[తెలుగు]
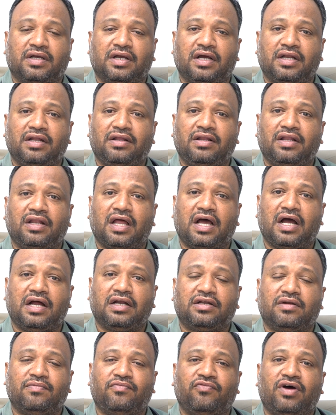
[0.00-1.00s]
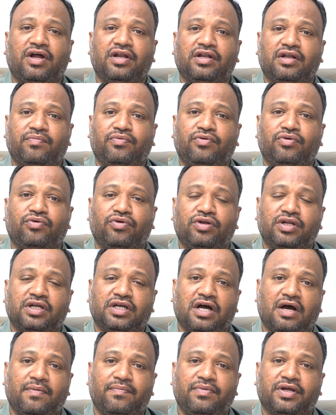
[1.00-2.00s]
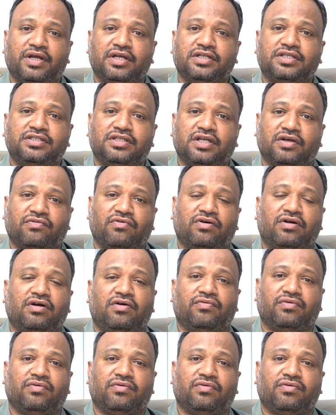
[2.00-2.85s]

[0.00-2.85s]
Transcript: కానీ అది లాంగ్ టర్మ్ వాడినప్పుడు కొన్ని కాంప్లికేషన్స్ ఎక్కువగా